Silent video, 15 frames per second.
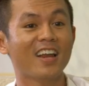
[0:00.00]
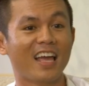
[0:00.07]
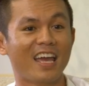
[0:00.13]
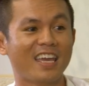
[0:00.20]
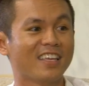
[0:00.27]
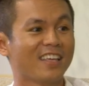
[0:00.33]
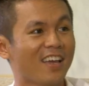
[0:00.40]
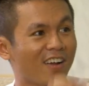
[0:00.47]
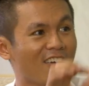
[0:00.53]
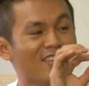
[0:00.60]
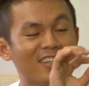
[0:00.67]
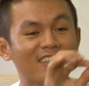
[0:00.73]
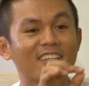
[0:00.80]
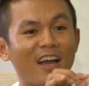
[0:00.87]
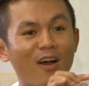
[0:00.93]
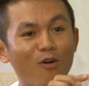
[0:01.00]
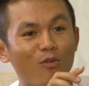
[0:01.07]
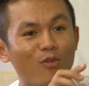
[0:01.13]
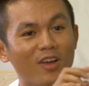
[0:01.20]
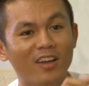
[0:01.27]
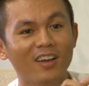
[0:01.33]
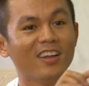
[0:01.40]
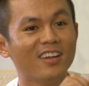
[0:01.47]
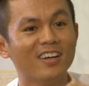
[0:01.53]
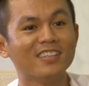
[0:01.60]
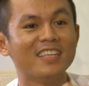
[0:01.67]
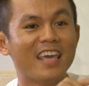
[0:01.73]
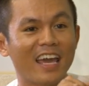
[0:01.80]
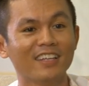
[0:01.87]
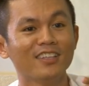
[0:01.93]
là hay có những cái câu rất là đơn
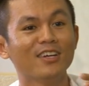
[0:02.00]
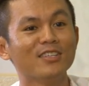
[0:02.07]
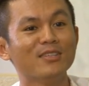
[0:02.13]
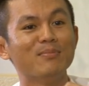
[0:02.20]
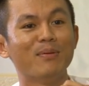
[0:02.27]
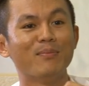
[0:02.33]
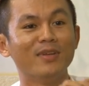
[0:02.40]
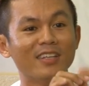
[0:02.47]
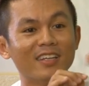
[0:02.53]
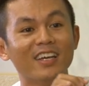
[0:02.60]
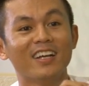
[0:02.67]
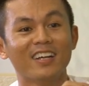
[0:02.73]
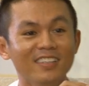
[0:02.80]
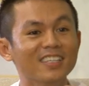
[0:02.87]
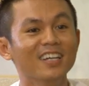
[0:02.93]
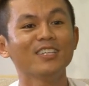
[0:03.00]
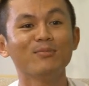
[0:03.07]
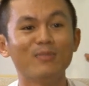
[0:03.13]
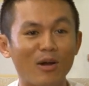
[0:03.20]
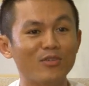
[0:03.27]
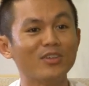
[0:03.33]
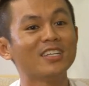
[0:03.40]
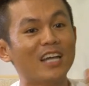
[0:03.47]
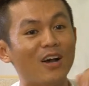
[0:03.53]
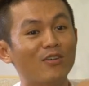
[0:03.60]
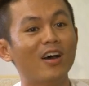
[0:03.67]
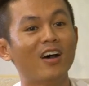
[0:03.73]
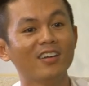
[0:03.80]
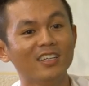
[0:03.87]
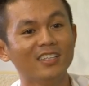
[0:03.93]
giản thôi nhưng mà mình cứ nhớ trong đầu những câu
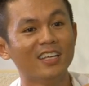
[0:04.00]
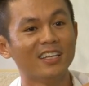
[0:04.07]
đó đi